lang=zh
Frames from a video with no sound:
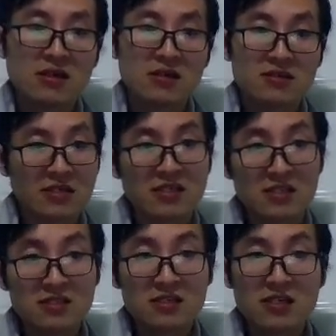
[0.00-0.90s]
等级
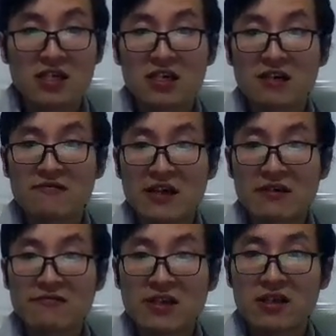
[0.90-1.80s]
制可以克服
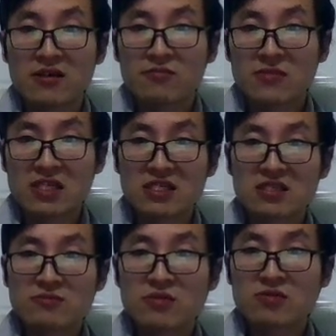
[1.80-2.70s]
envy。等级制，
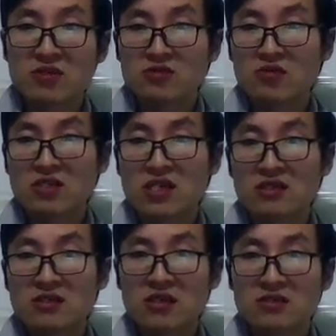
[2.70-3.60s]
比如说最上
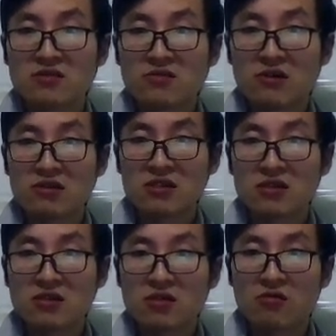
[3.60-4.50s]
层是皇帝、
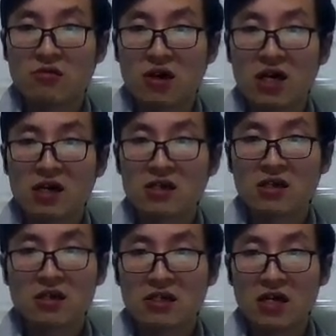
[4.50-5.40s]
王，
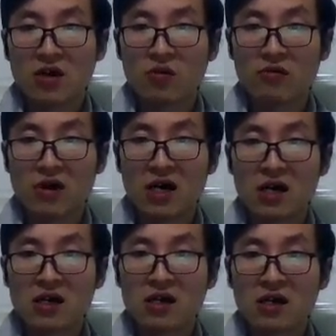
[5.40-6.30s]
然后王、
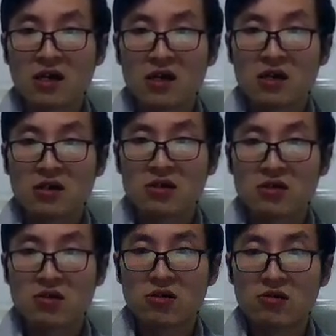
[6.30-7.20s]

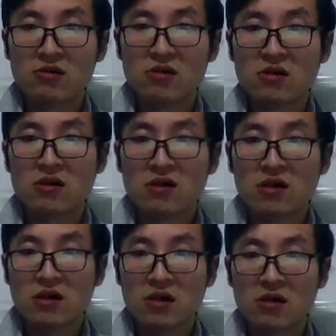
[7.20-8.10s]
公、
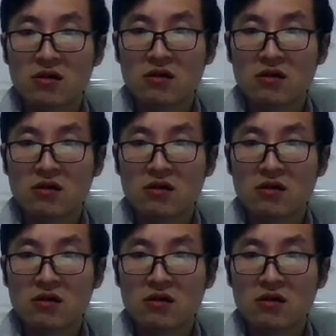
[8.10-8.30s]
侯，